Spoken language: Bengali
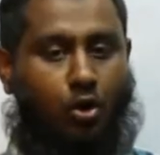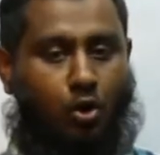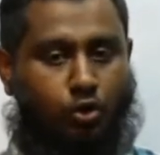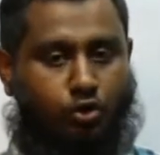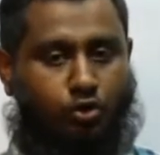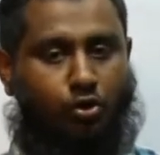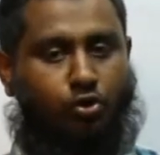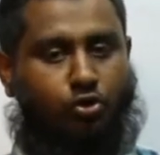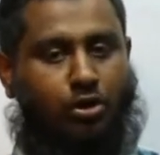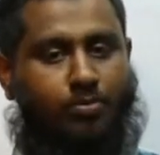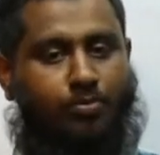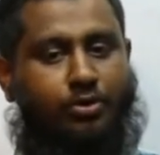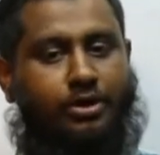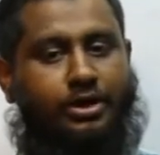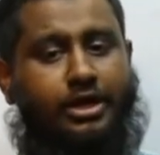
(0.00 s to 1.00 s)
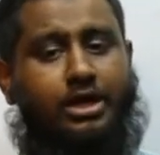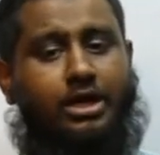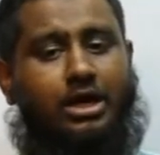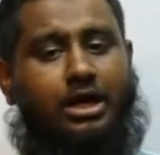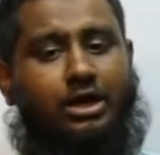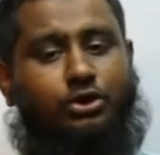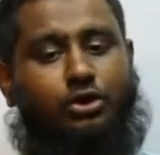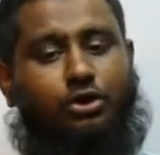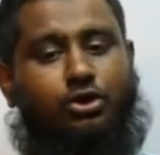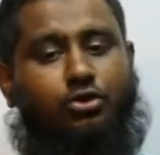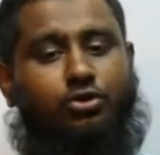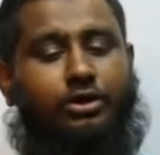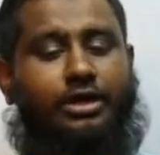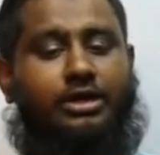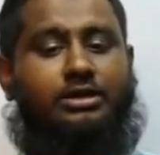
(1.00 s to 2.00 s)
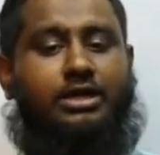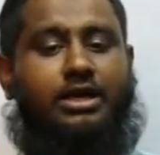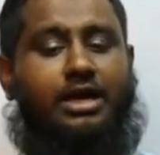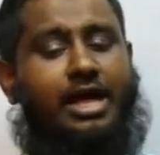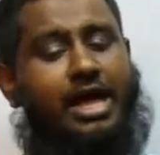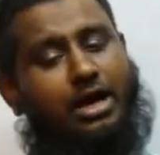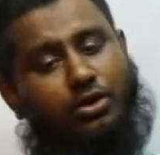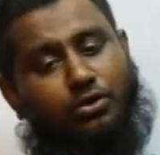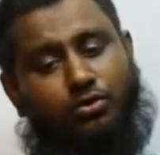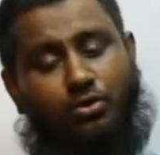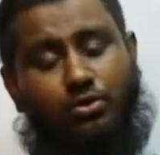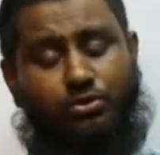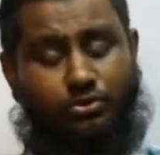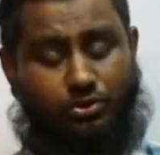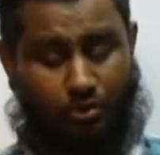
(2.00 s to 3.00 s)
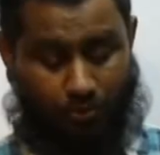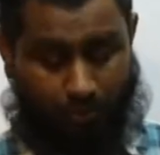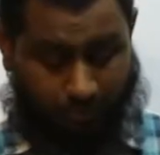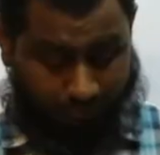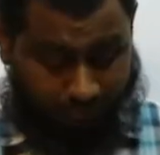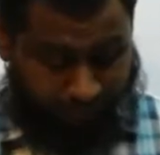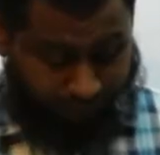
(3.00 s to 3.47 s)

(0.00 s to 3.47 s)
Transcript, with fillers: কৌশল সম্পর্কে যথাযথ জ্ঞান থাকা একান্ত জরুরি